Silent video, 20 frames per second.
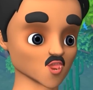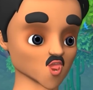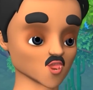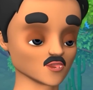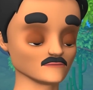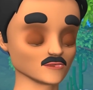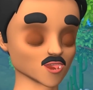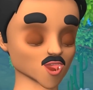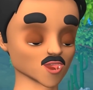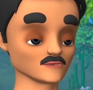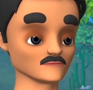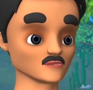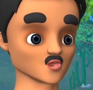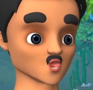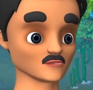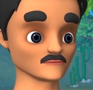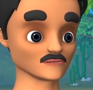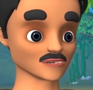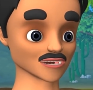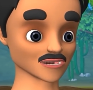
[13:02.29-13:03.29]
आप बात तो
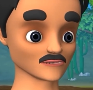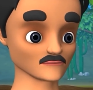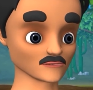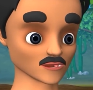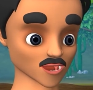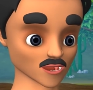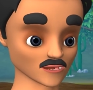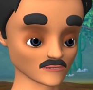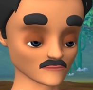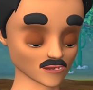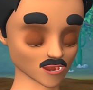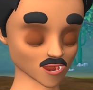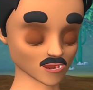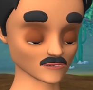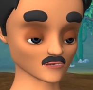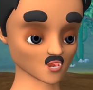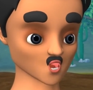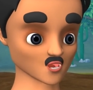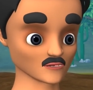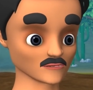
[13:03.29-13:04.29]
ठीक कह रहे हैं
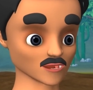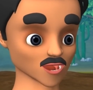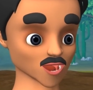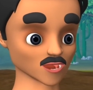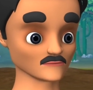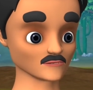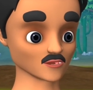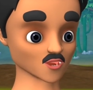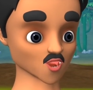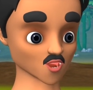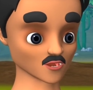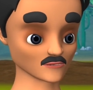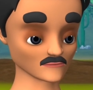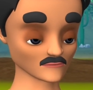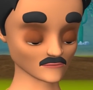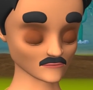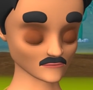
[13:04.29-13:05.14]
जमींदार साहब